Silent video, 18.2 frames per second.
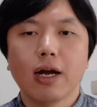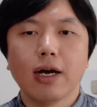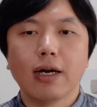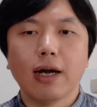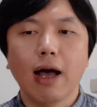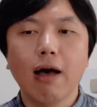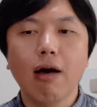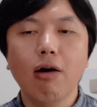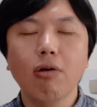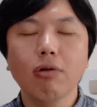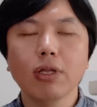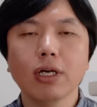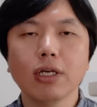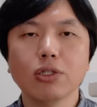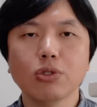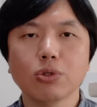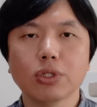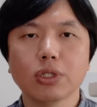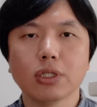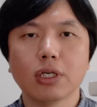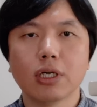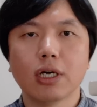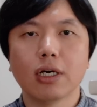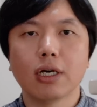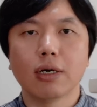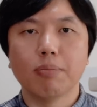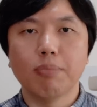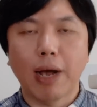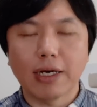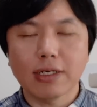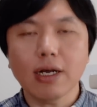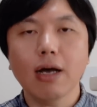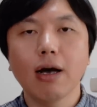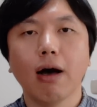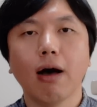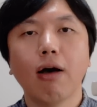然后呢，就是马
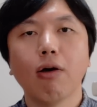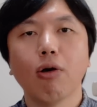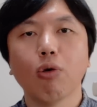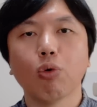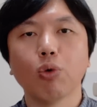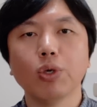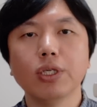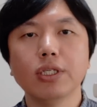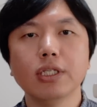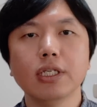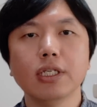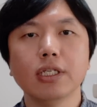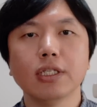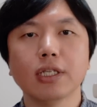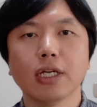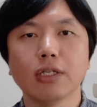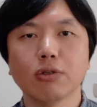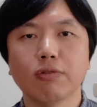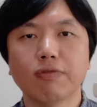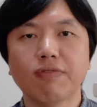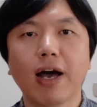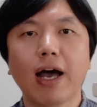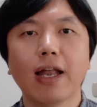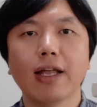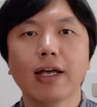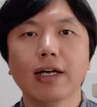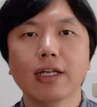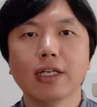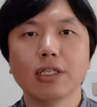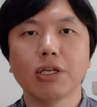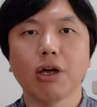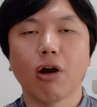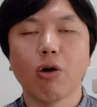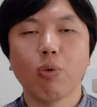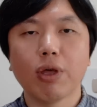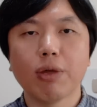上哈，胡锡进他就发了一
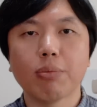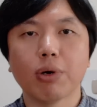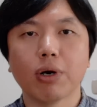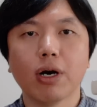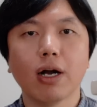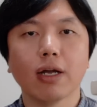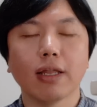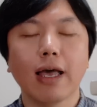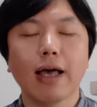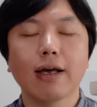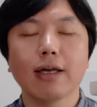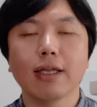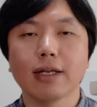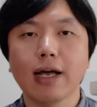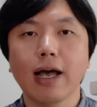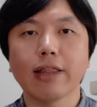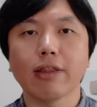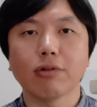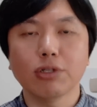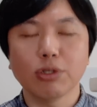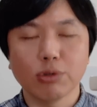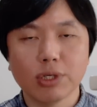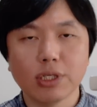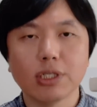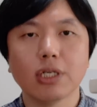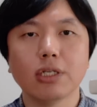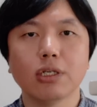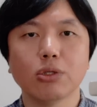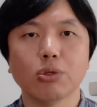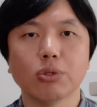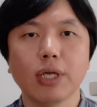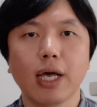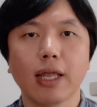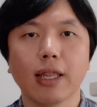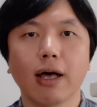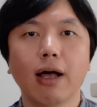条微博哈，大家可以看到，这都是真实存
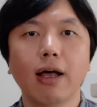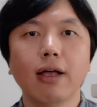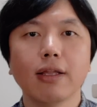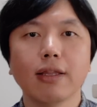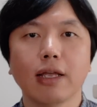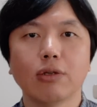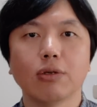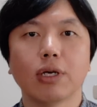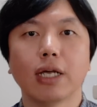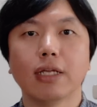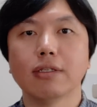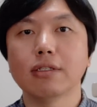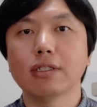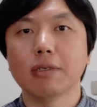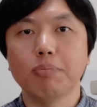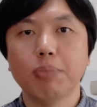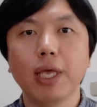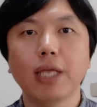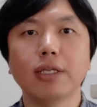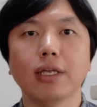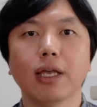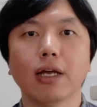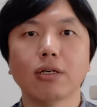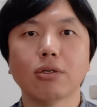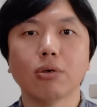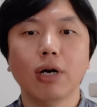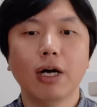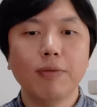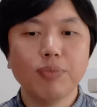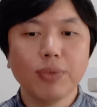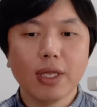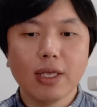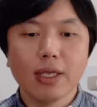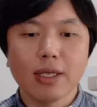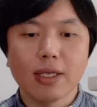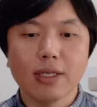在的，他就给自己辩解说，
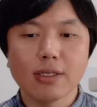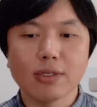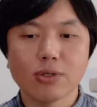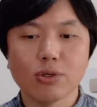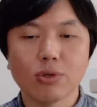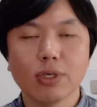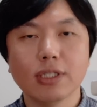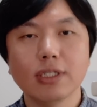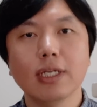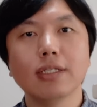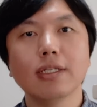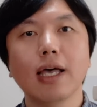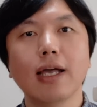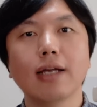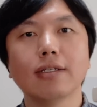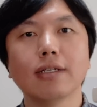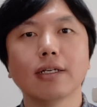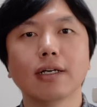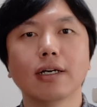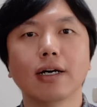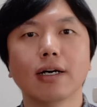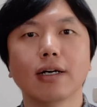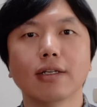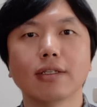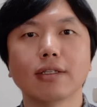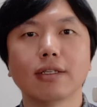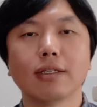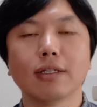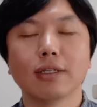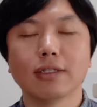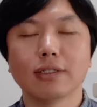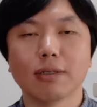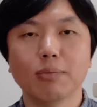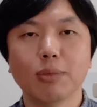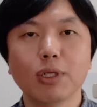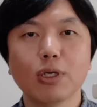意思说现在这个
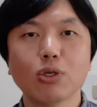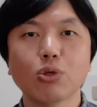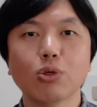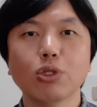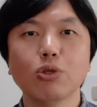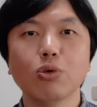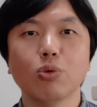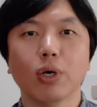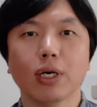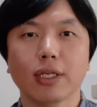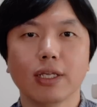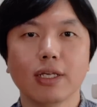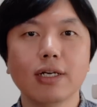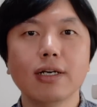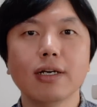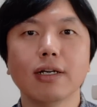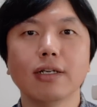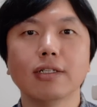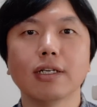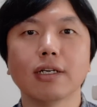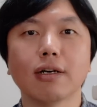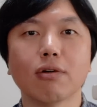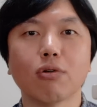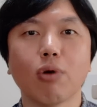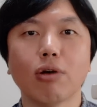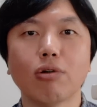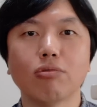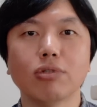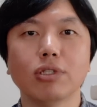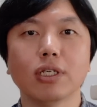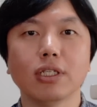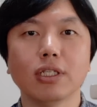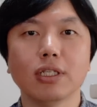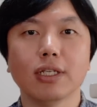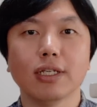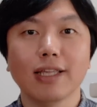怎么能说就我一个人这个关注
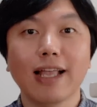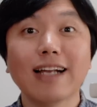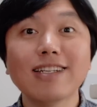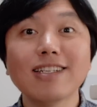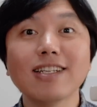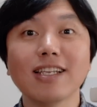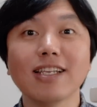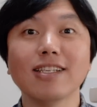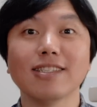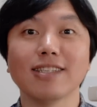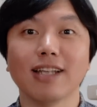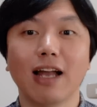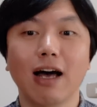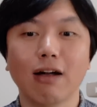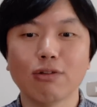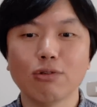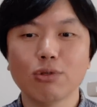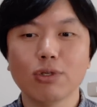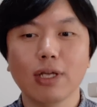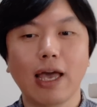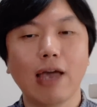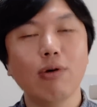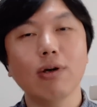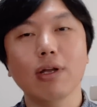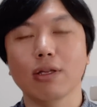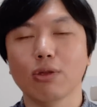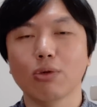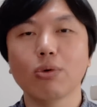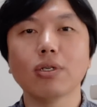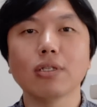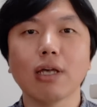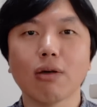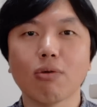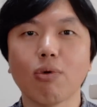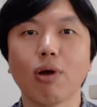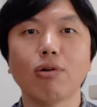经济呢？大致的意思了，就是还有很多人
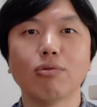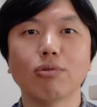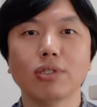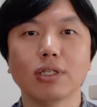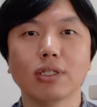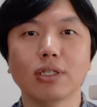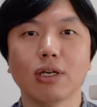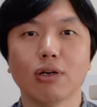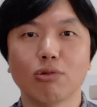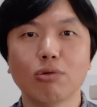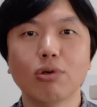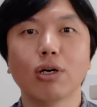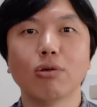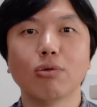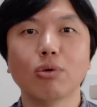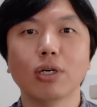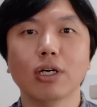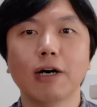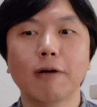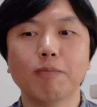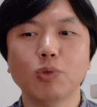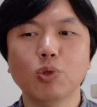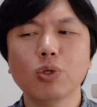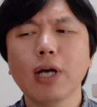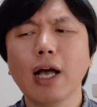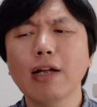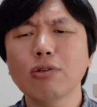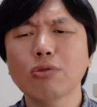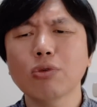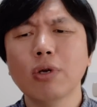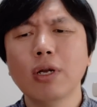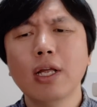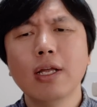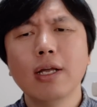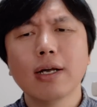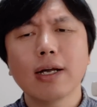在关注经济，如何如何，你就看出
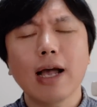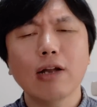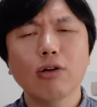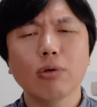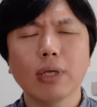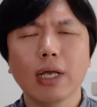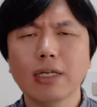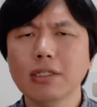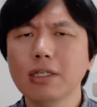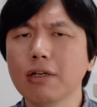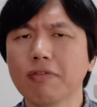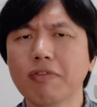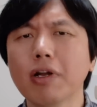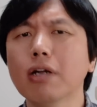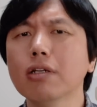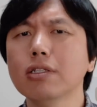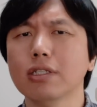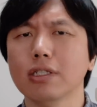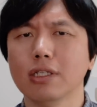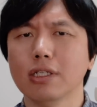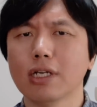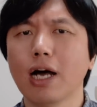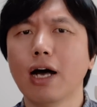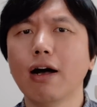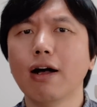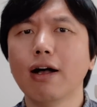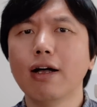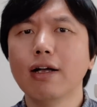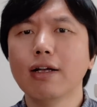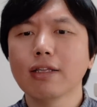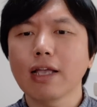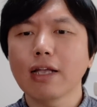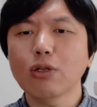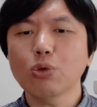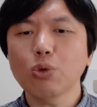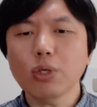看出他心里非常紧张。
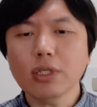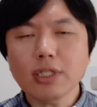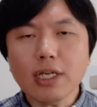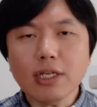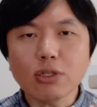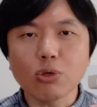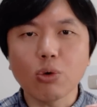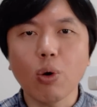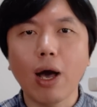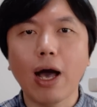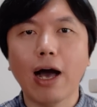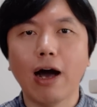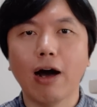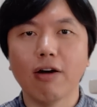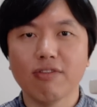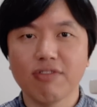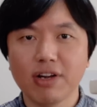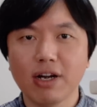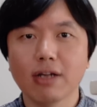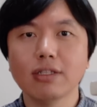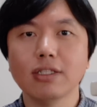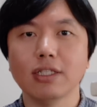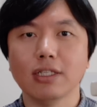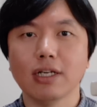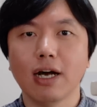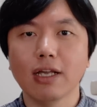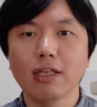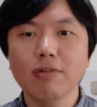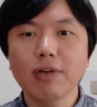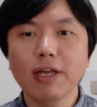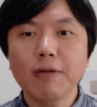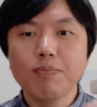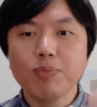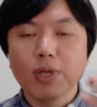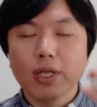他就对这句话哈非常紧张，因为